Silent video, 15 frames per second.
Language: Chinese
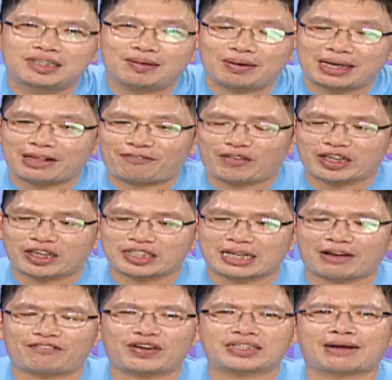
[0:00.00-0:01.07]
有没有给你非
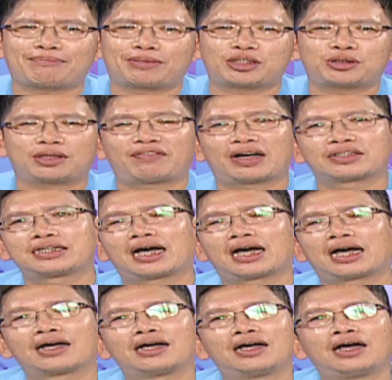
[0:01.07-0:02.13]
常非常明确的方
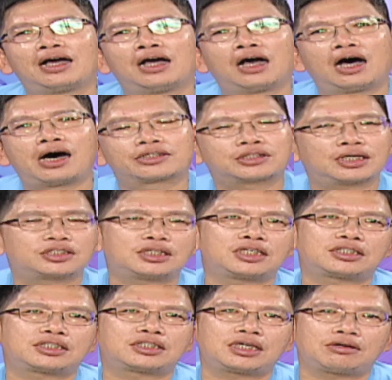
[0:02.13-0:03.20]
向，好，所以
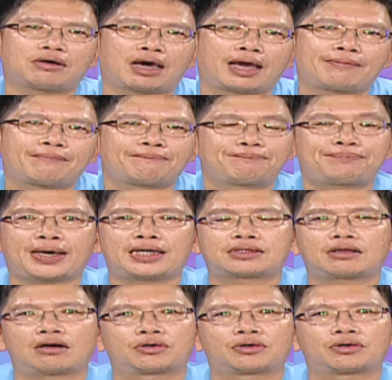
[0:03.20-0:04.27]
细晶圆
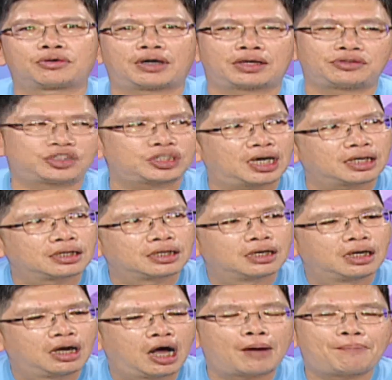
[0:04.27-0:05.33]
被动元件，
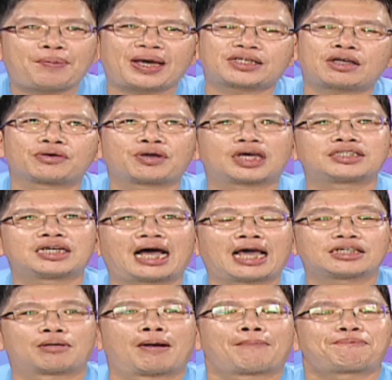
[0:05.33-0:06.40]
好，被动元件
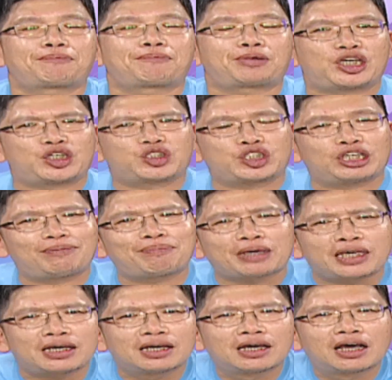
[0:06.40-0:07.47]
还有什么
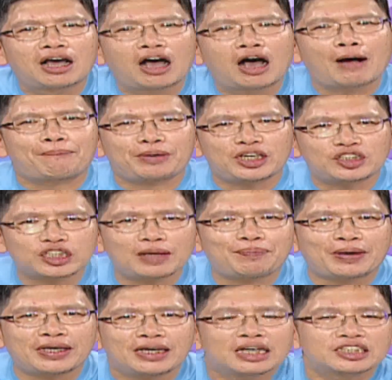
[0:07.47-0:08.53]
PCB，好
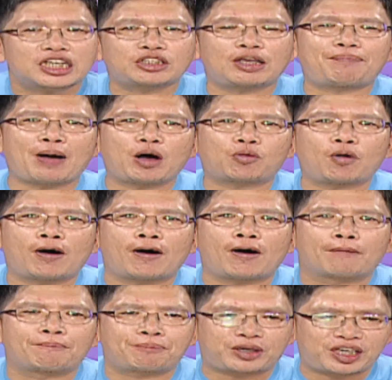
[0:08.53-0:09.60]
PCB，甚至包
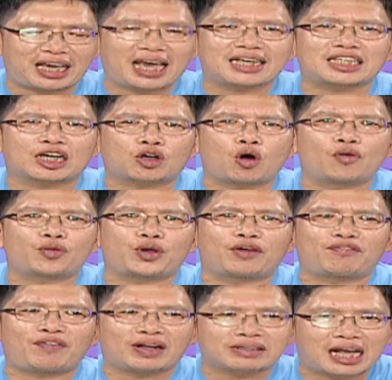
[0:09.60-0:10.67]
括 PA 的功率
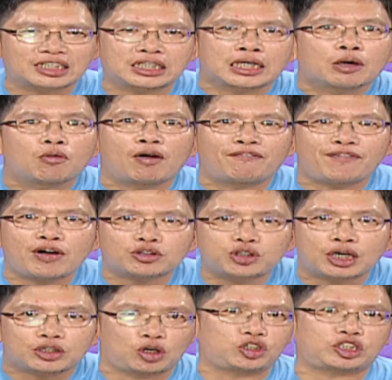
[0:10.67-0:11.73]
放大器，我奉
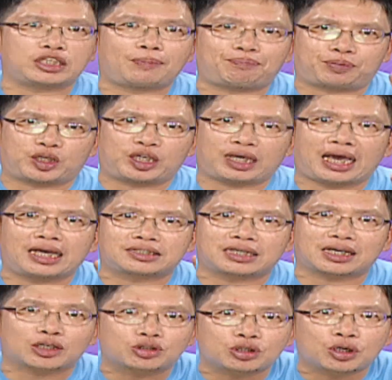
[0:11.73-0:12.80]
劝，尤其是 PA
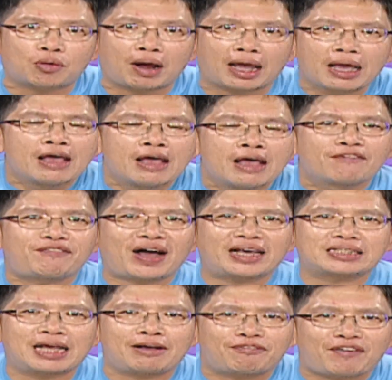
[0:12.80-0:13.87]
这个区块，法
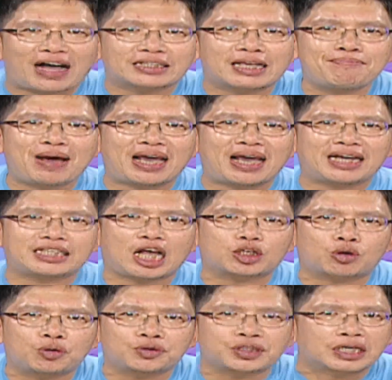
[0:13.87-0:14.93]
人法人卖到
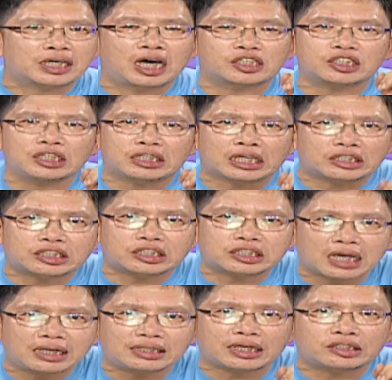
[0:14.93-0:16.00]
脱裤子，可是你
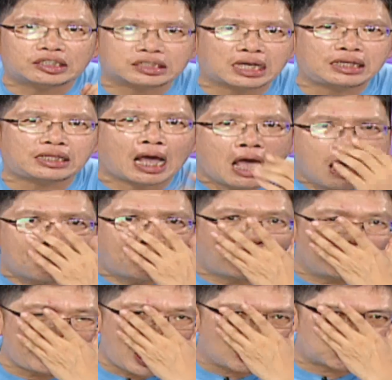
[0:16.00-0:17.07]
真的真的
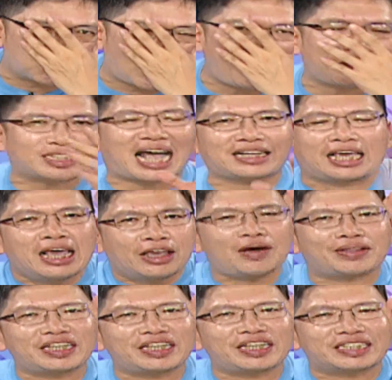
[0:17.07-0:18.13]
不要随便杀跌，
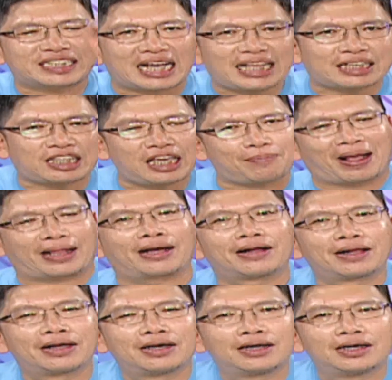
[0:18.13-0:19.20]
因为你杀在地板的，
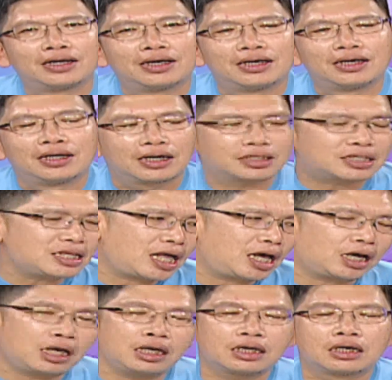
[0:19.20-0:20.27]
可是
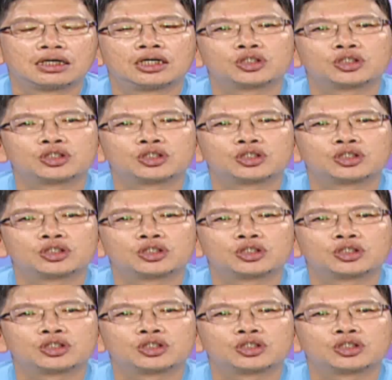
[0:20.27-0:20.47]
呢？